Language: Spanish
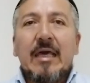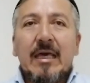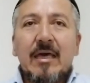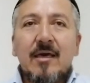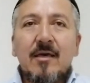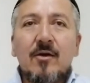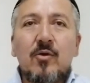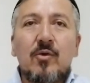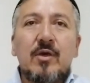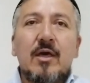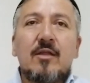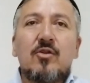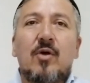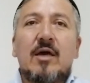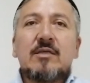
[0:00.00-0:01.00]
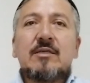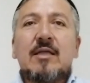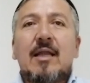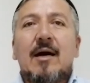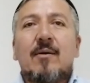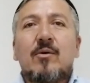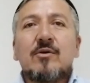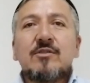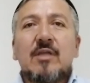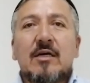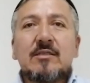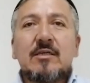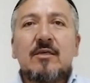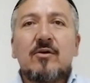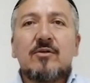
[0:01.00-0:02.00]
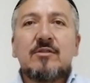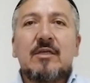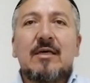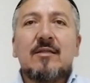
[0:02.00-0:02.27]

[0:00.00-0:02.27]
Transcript: incluyendo a esclavos nacidos